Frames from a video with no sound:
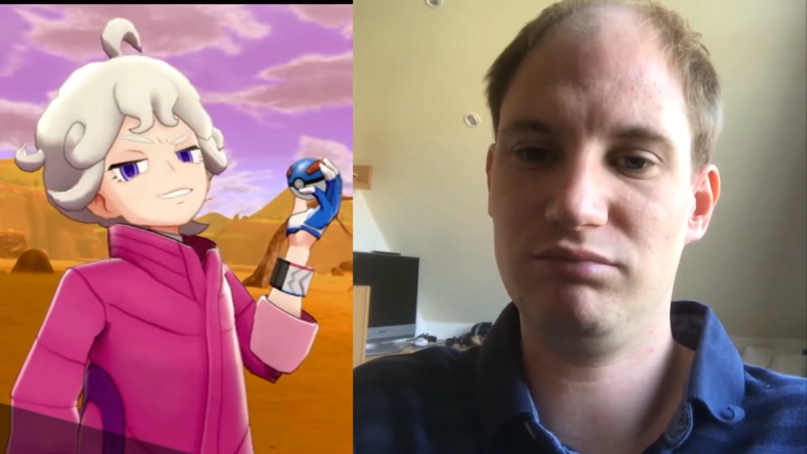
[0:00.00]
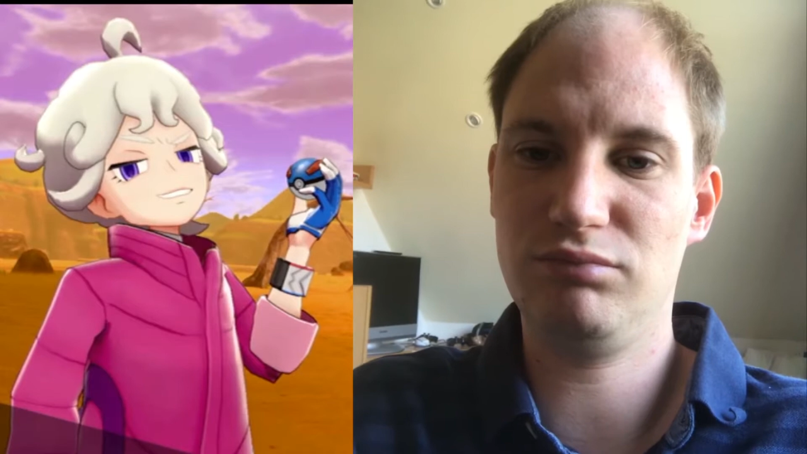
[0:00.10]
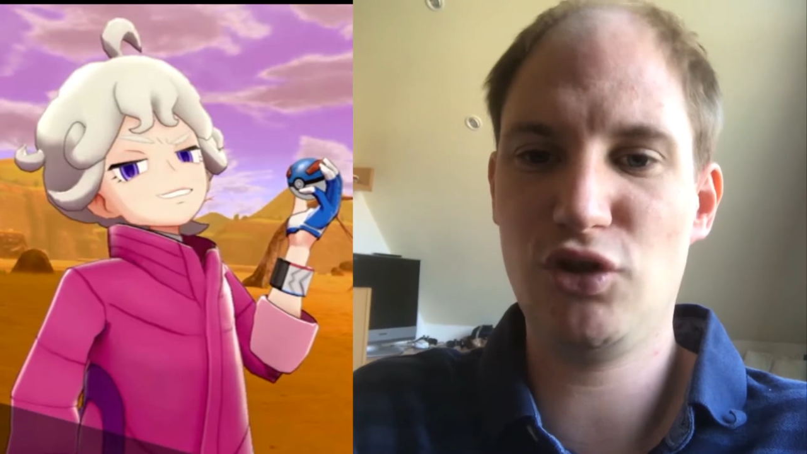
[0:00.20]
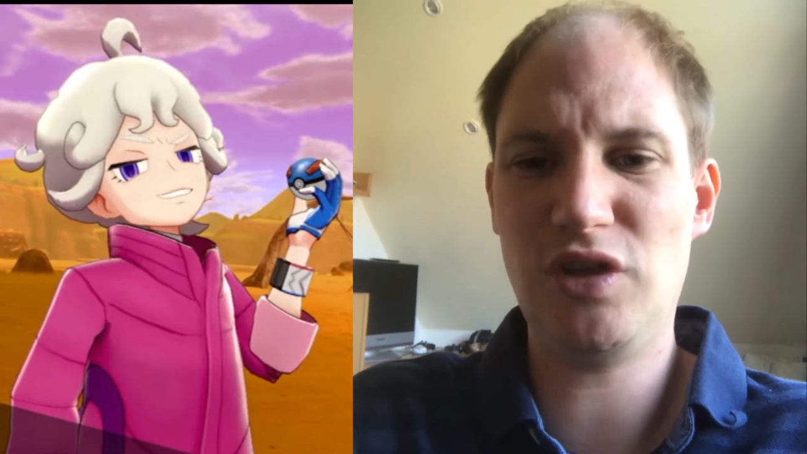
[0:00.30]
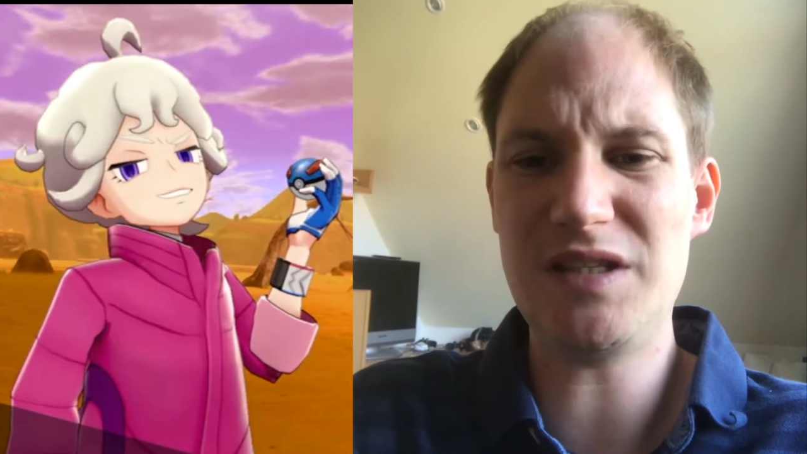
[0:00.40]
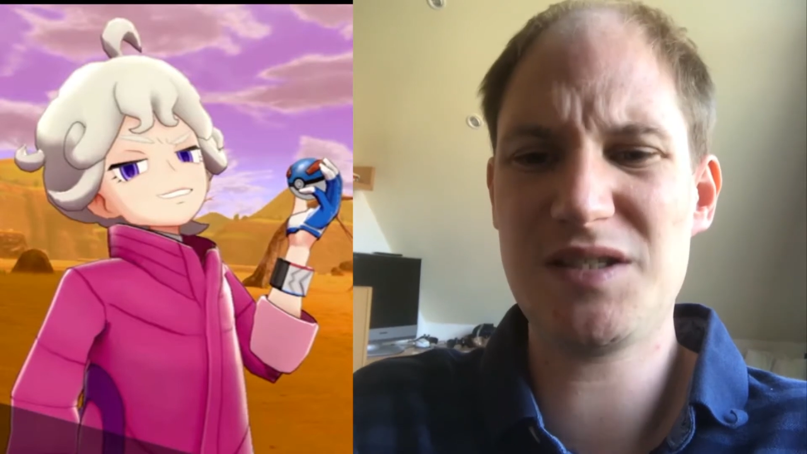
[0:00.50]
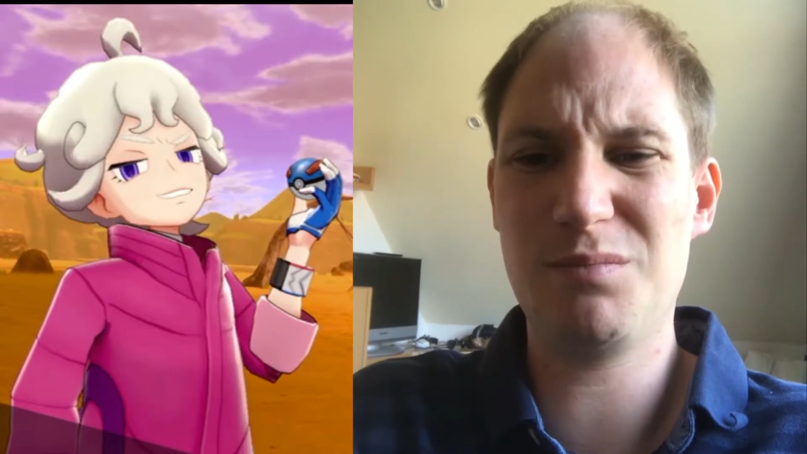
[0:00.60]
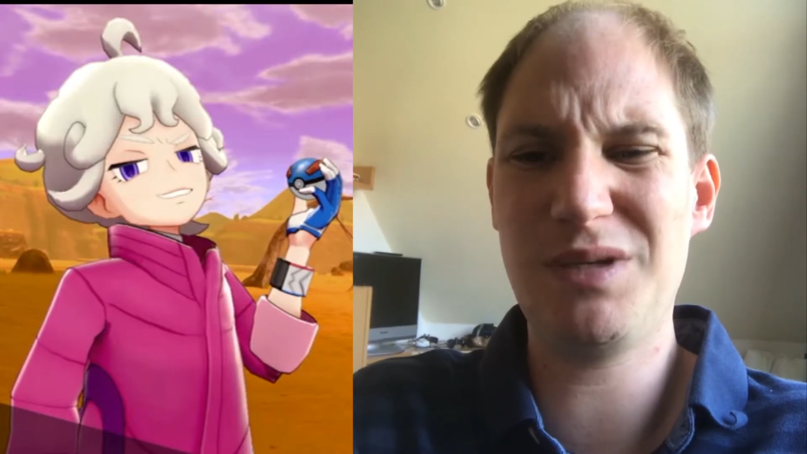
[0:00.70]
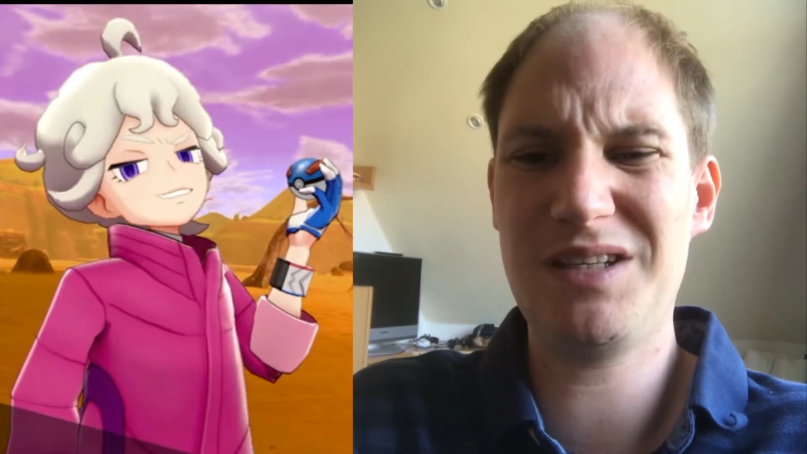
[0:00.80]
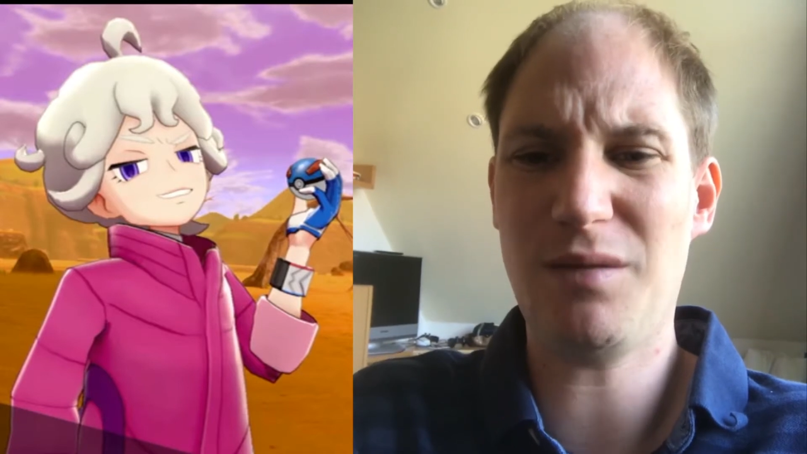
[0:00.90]
bis jetzt
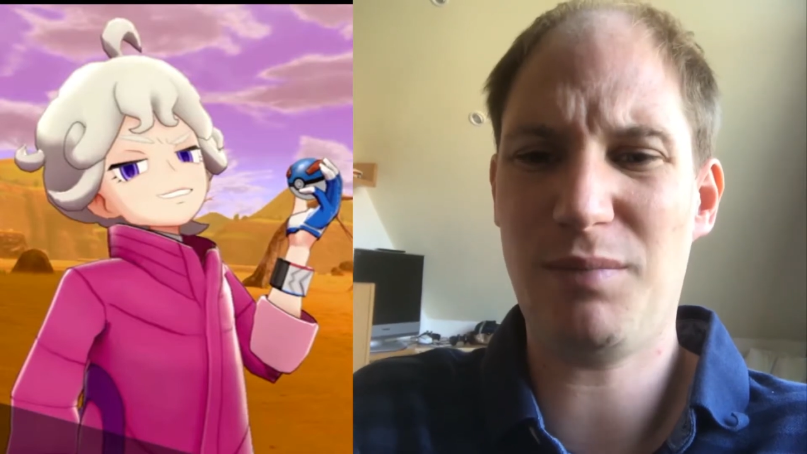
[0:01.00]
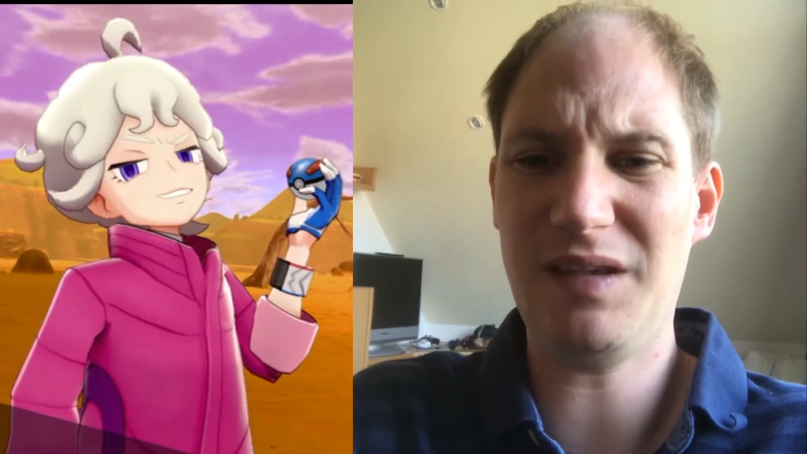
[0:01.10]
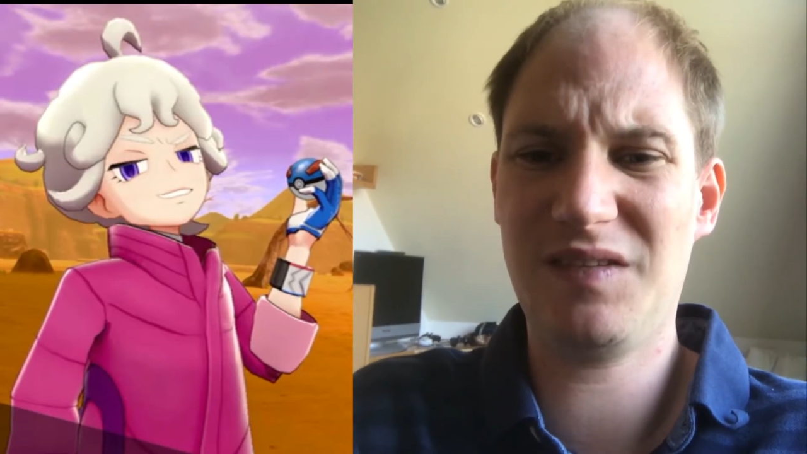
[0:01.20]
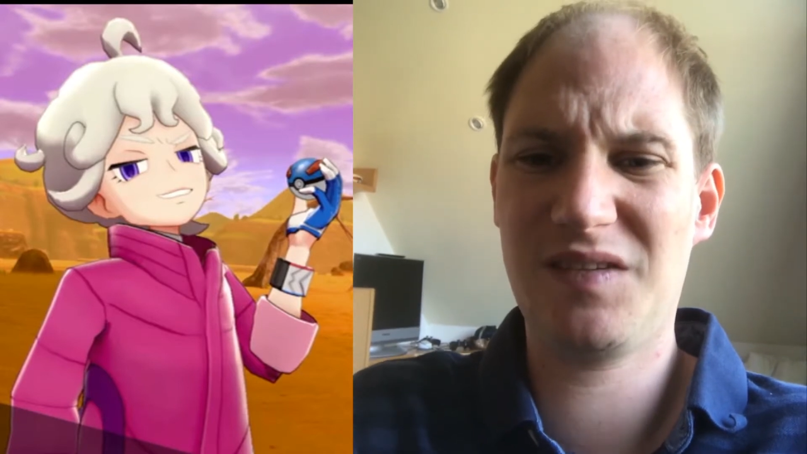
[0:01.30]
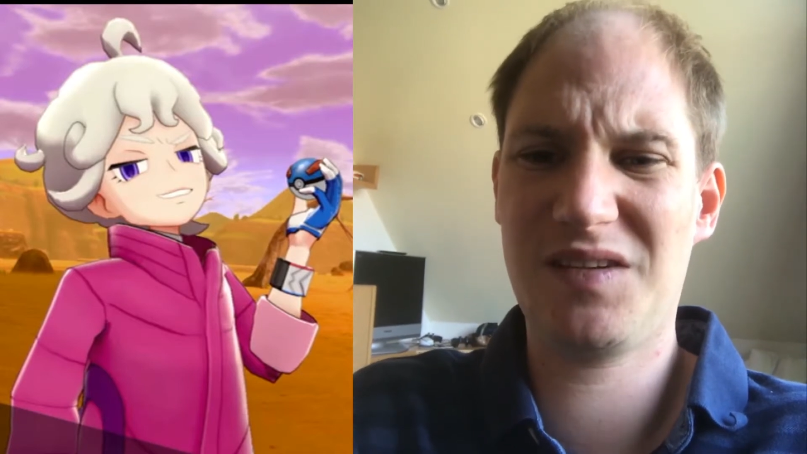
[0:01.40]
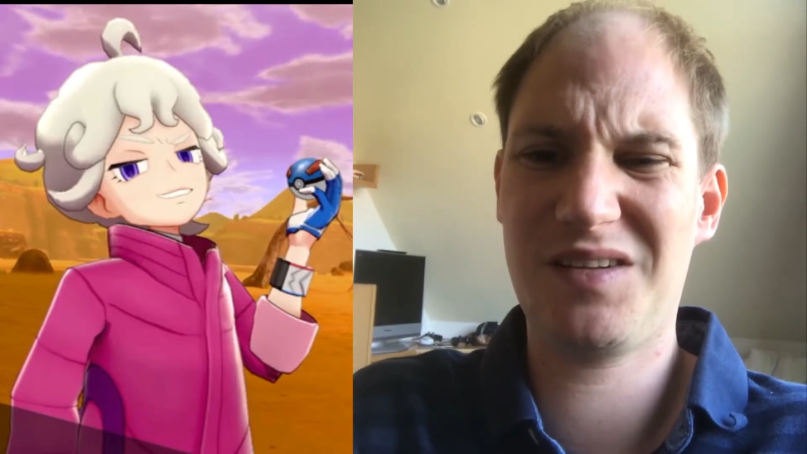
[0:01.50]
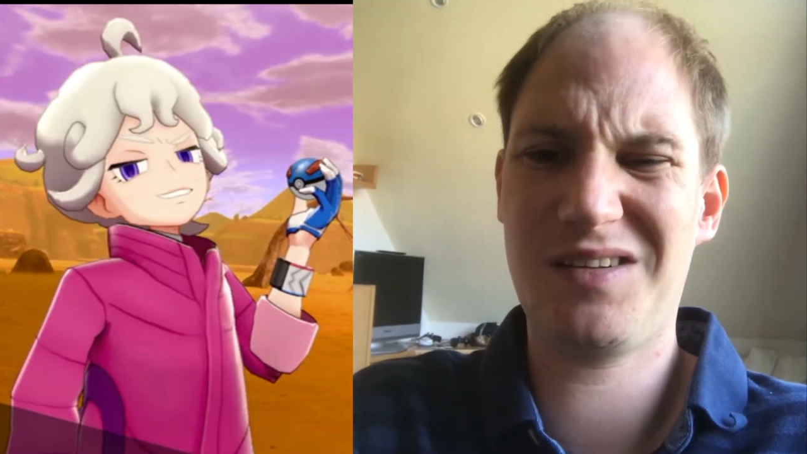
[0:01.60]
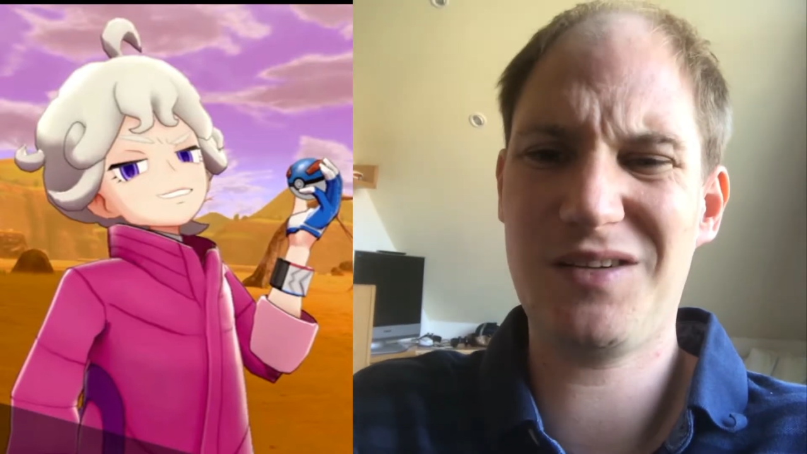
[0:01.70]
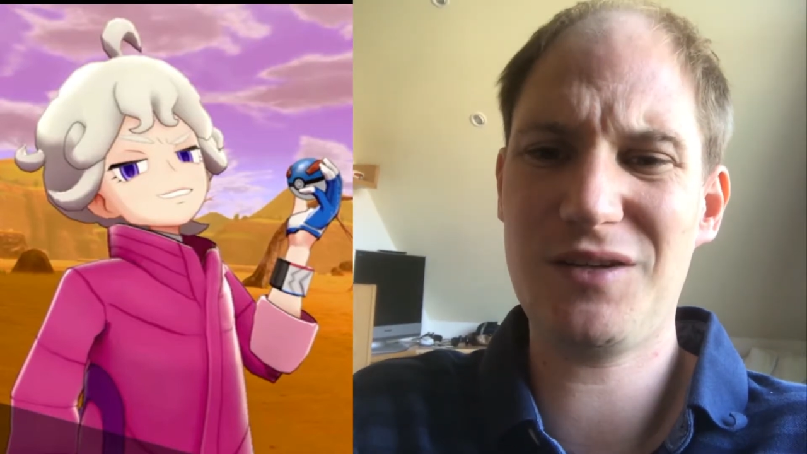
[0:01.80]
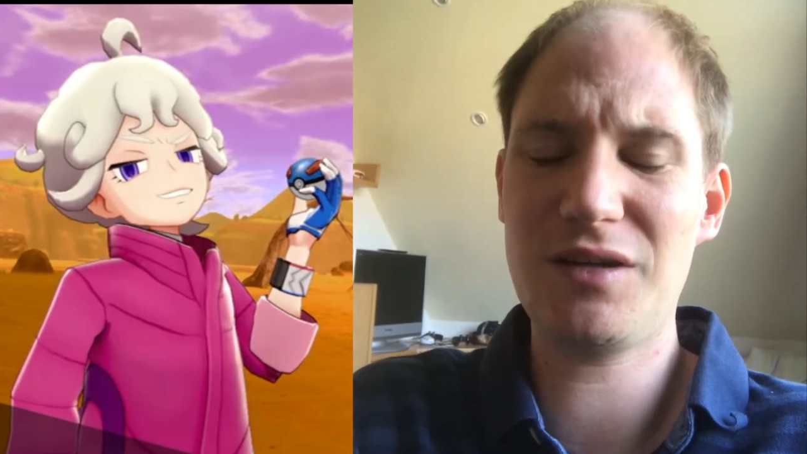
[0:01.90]
mit der
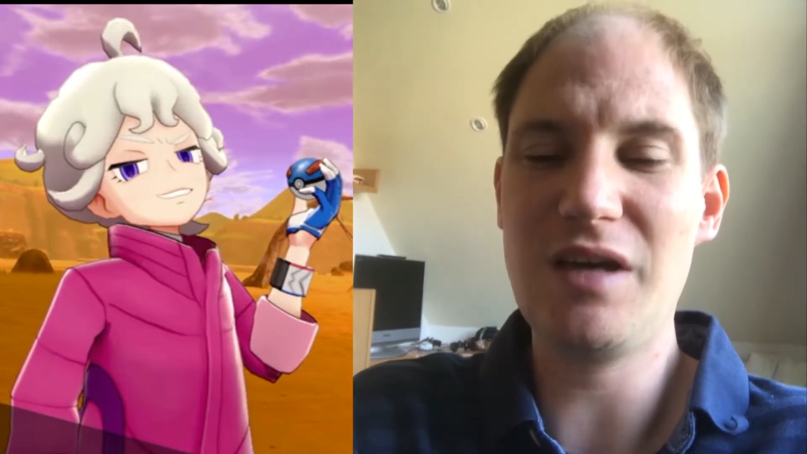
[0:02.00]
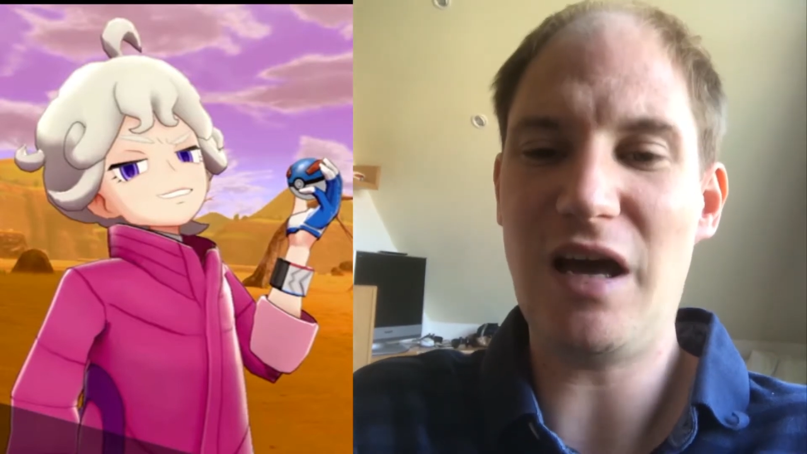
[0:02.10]
beste,